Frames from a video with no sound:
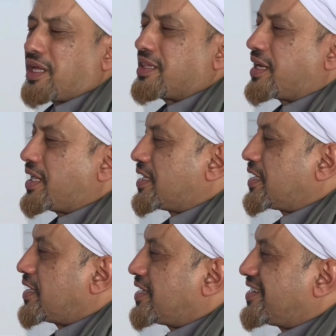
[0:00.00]
erat-erat.
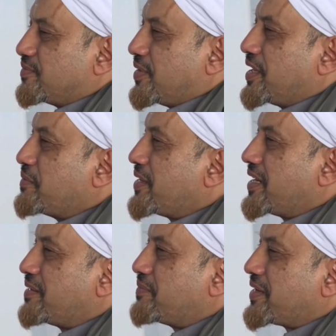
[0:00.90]

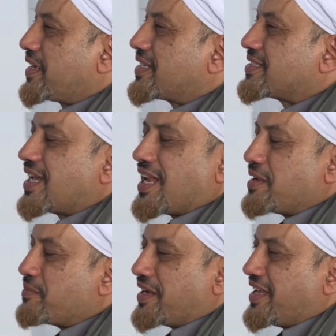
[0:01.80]
Bagaimana mereka
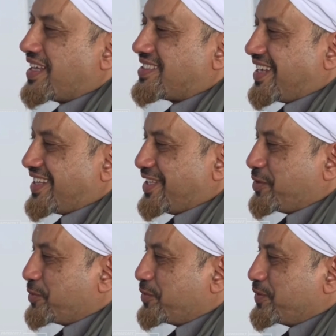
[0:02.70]
saling mengingat saat
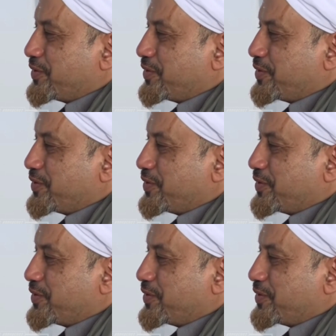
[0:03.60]
itu.